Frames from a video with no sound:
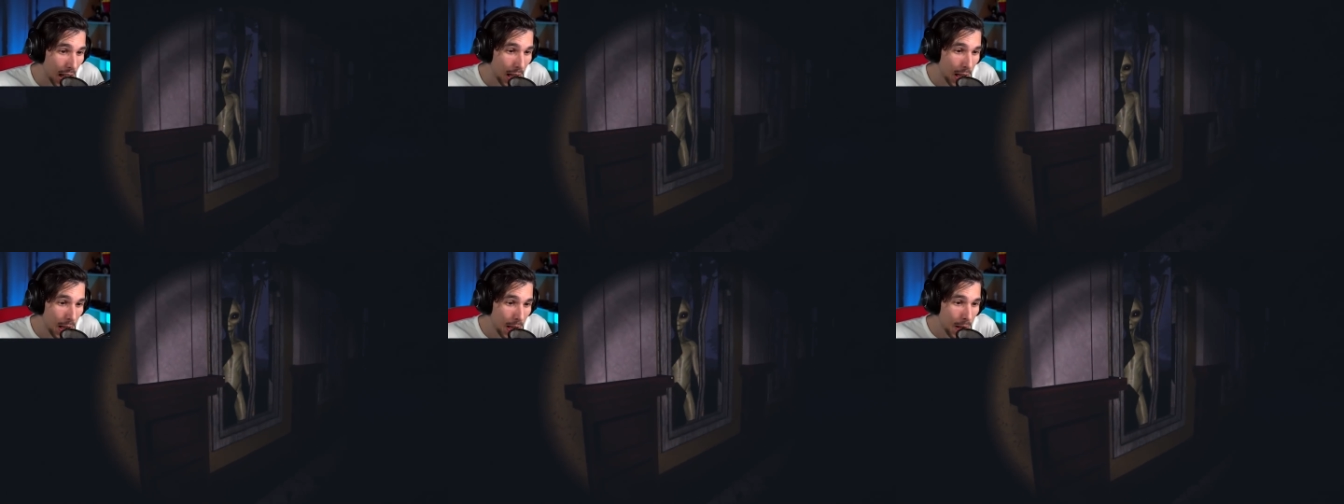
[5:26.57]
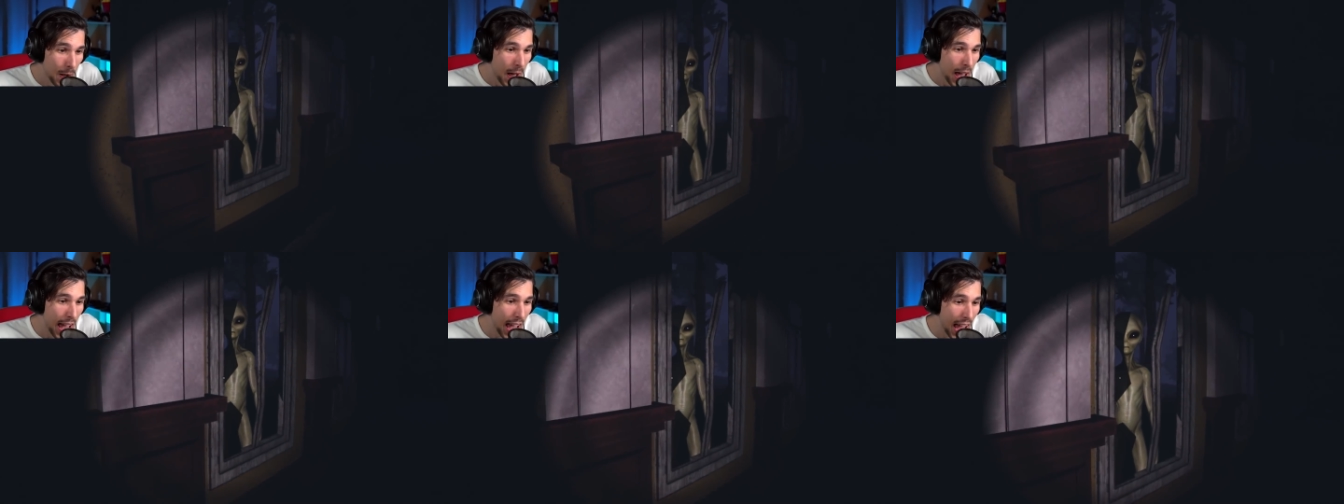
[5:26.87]

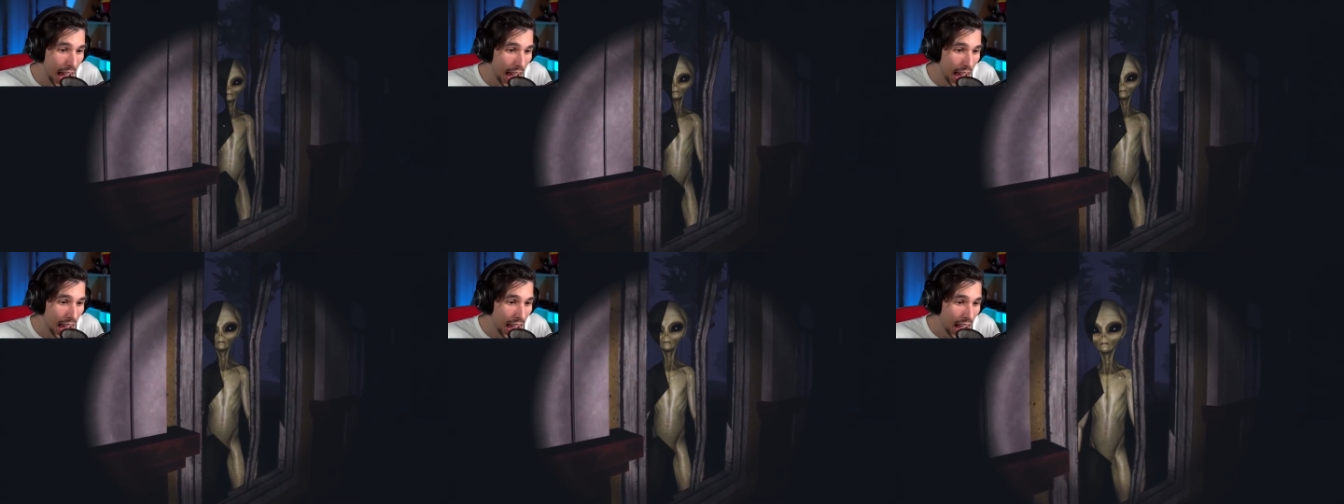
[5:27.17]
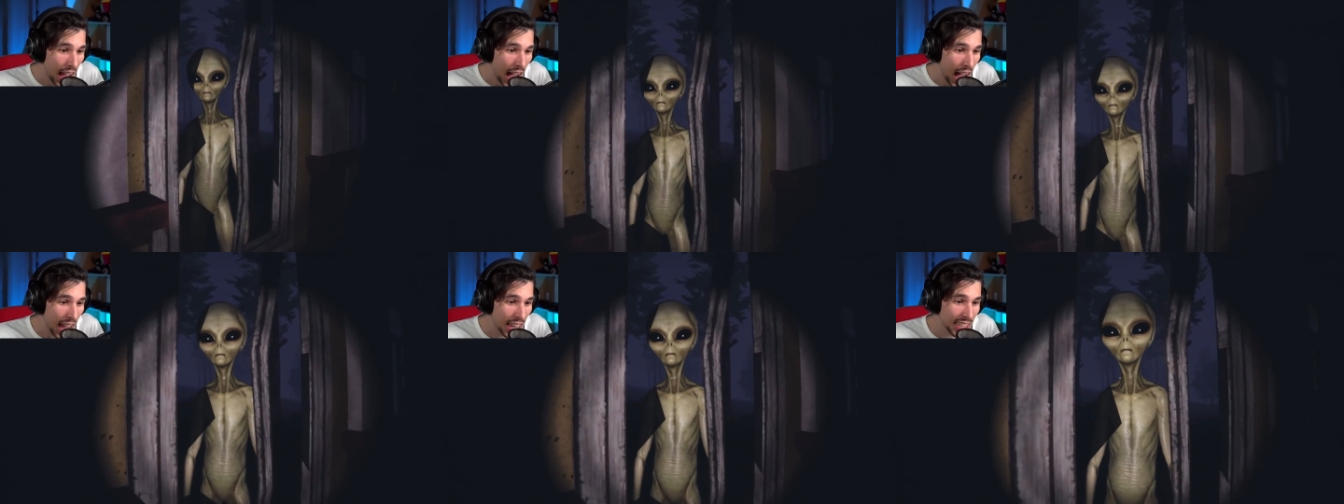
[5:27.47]
Eh? eh?
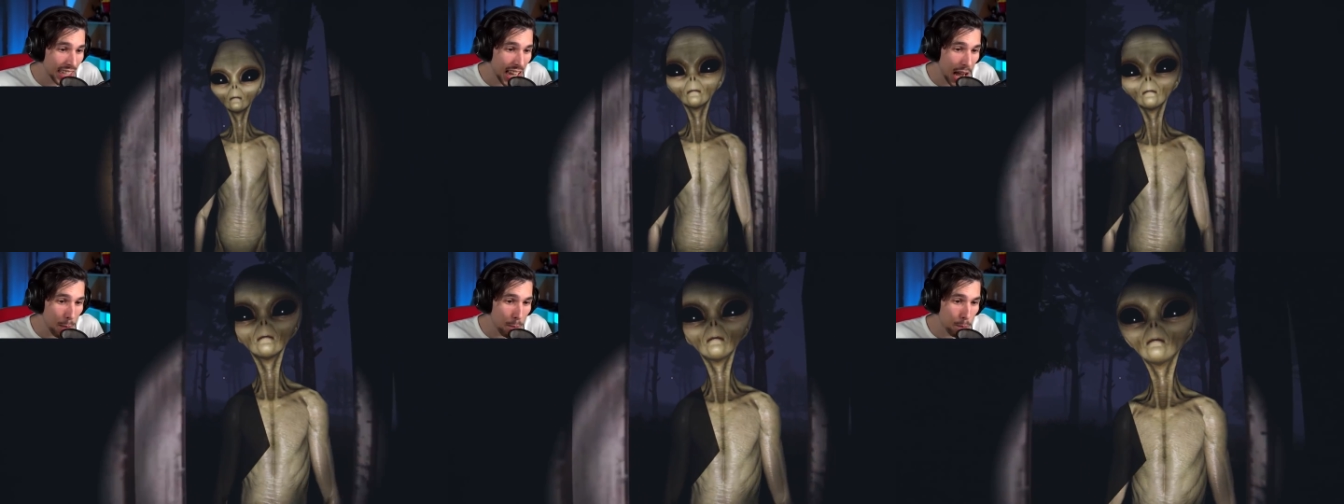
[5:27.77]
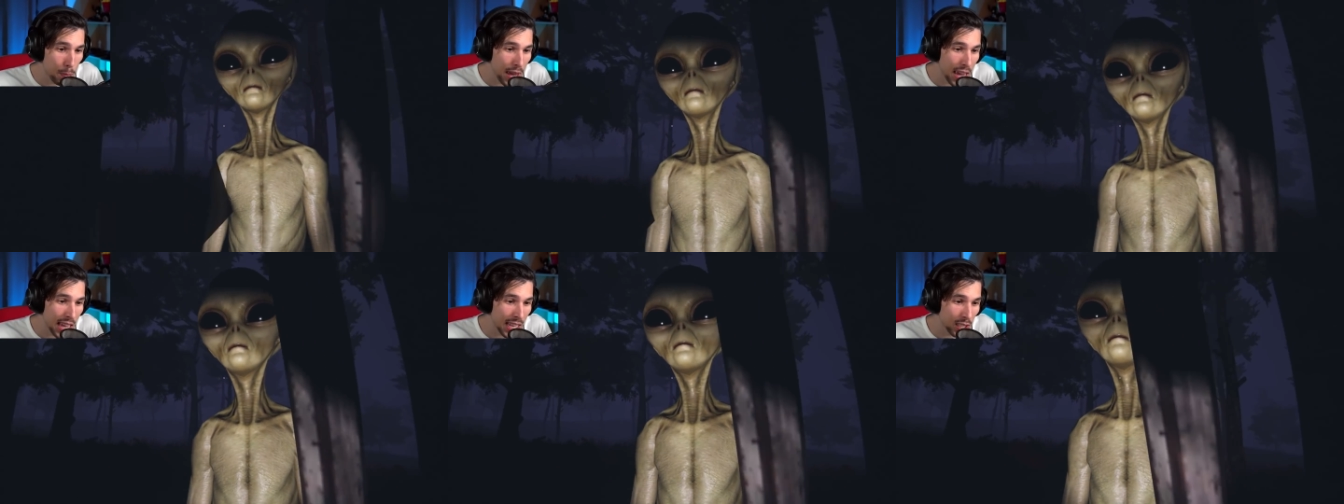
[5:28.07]
Hai
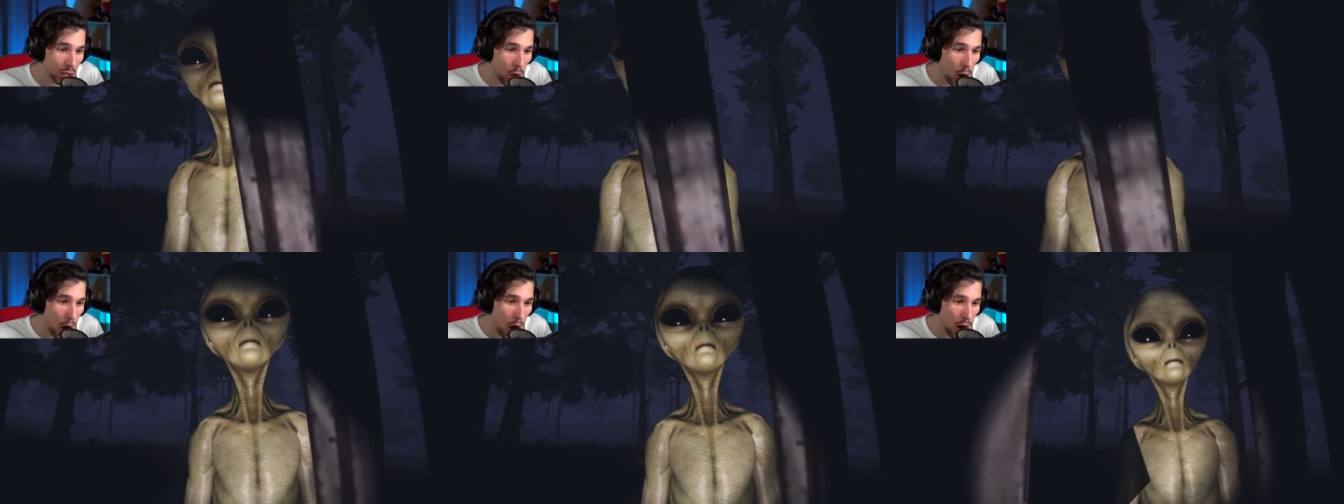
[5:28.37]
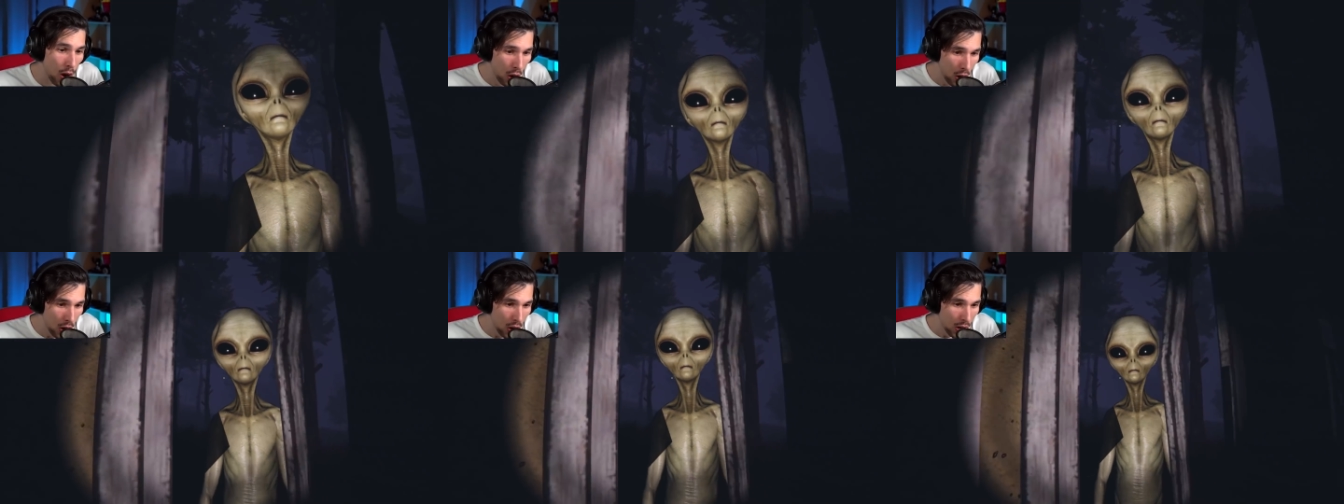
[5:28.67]
capito?